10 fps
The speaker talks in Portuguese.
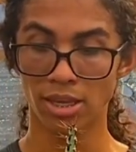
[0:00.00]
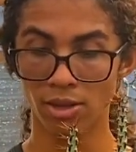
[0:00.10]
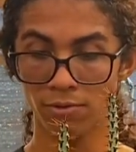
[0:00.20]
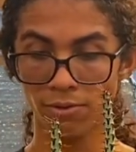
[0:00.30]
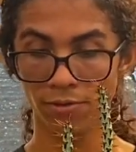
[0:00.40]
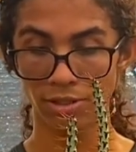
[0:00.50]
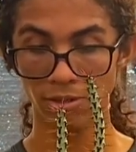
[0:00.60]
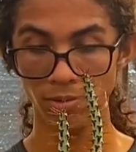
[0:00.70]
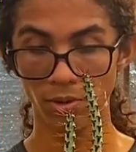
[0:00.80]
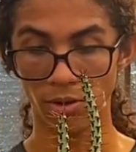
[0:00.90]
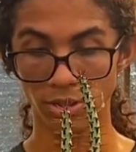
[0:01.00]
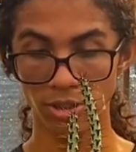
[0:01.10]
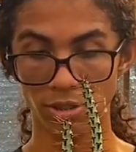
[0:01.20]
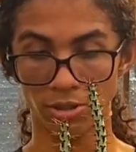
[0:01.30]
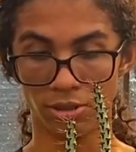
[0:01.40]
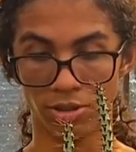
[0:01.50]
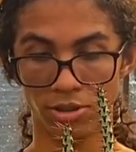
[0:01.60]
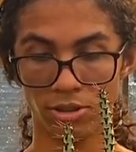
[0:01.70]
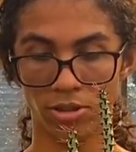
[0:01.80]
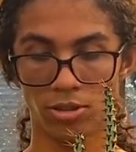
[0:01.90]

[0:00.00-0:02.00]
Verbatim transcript: E eu vou fazer um corte aqui, ó, gente.